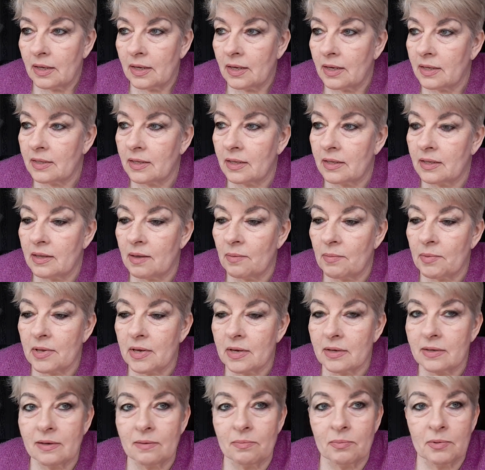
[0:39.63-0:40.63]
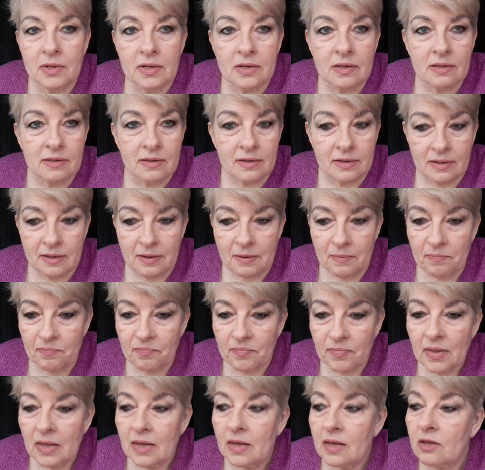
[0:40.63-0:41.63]
Это для меня гиблое дело.
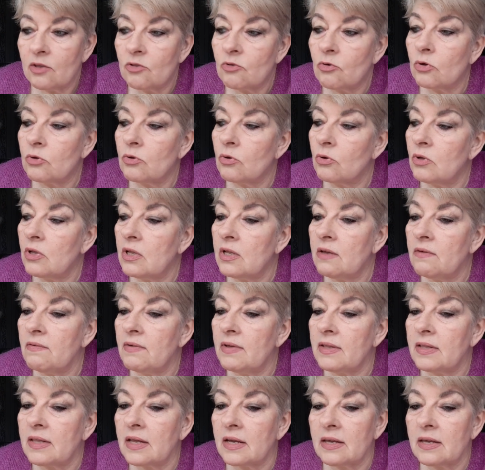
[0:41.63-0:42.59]
Идет он ливень,